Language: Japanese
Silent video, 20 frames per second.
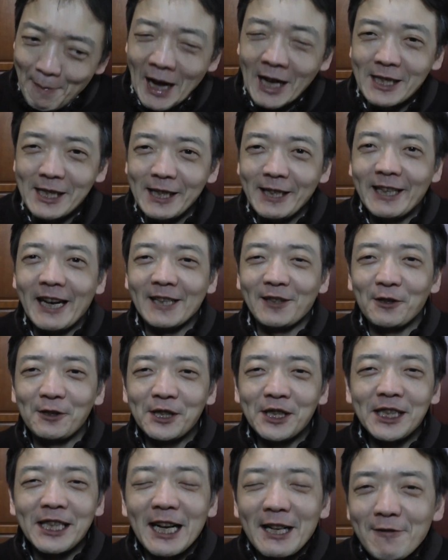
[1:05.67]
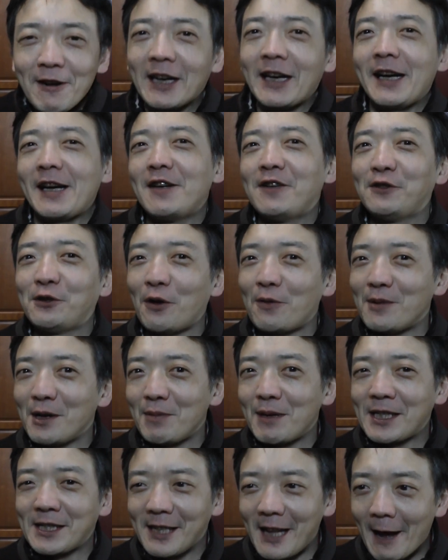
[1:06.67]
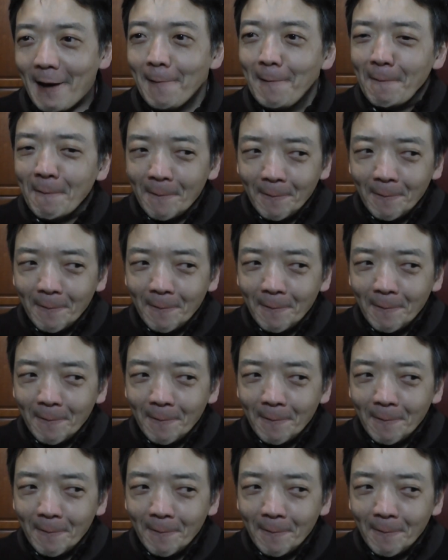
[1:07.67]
まずいか、どっちかに分かれると思いますね。